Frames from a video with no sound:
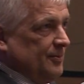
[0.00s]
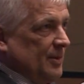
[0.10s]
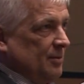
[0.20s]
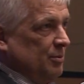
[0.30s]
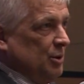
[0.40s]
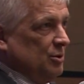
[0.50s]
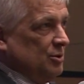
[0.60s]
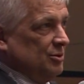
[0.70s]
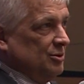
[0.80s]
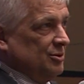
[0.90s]

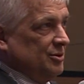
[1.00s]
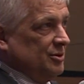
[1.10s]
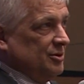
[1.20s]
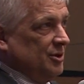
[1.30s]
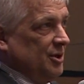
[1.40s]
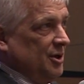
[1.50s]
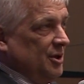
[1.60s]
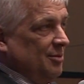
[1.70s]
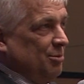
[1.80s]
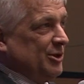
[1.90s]
skłonności do tego,
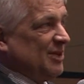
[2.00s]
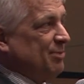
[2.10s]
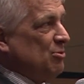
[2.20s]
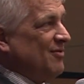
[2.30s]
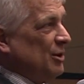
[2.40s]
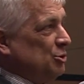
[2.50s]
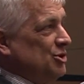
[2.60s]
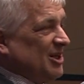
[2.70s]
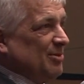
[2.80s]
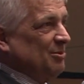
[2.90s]
aby sądy orzekały
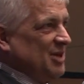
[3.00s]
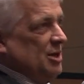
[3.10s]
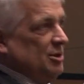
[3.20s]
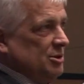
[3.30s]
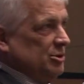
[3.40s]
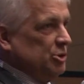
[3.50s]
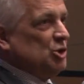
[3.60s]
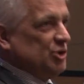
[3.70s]
bezpośrednio na tej Konstytucji,